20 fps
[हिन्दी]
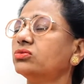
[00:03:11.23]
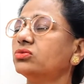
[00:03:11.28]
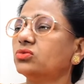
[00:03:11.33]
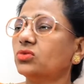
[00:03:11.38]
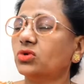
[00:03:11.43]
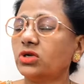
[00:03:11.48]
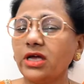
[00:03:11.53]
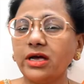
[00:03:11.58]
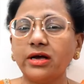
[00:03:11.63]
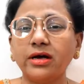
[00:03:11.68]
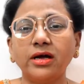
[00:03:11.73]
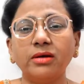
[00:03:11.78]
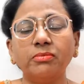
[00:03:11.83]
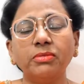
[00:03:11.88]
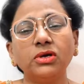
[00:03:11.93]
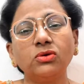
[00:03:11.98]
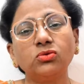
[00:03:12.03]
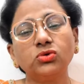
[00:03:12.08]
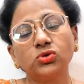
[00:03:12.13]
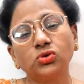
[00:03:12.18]
उनके घर में
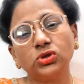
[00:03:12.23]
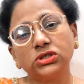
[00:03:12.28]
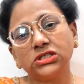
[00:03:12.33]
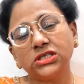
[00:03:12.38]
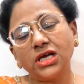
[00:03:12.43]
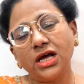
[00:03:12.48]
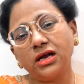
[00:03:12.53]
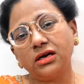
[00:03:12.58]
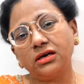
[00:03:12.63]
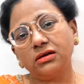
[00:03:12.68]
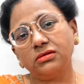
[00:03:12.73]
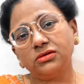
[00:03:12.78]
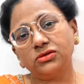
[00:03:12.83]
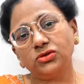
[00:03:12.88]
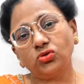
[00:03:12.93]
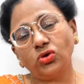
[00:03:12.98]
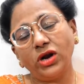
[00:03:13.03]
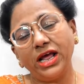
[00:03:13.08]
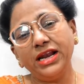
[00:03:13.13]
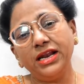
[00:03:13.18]
कुछ किस्सा
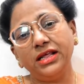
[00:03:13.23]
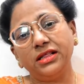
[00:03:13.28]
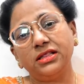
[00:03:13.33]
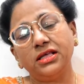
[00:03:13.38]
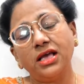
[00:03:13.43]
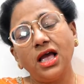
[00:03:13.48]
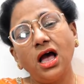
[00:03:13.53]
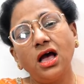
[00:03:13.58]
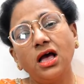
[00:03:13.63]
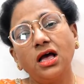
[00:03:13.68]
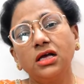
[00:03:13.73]
सुनाई नहीं दिया